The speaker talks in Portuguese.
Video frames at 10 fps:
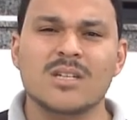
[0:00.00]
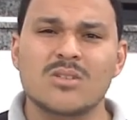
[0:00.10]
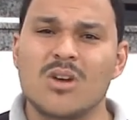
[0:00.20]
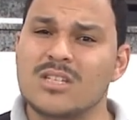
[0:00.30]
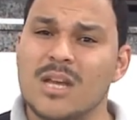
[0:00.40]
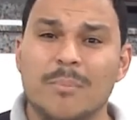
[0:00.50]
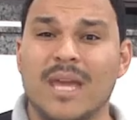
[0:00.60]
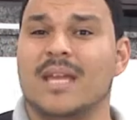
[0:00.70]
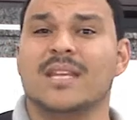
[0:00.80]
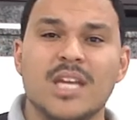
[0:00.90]
nós já
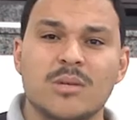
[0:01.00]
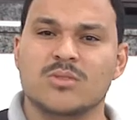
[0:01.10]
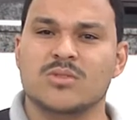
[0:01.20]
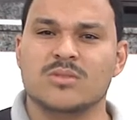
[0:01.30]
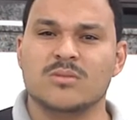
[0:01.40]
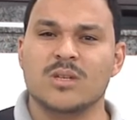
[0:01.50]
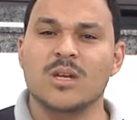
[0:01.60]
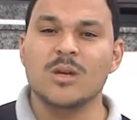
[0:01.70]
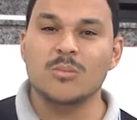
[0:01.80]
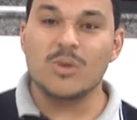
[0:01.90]
perdemos,
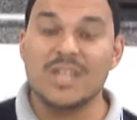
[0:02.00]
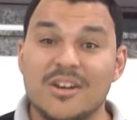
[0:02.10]
porque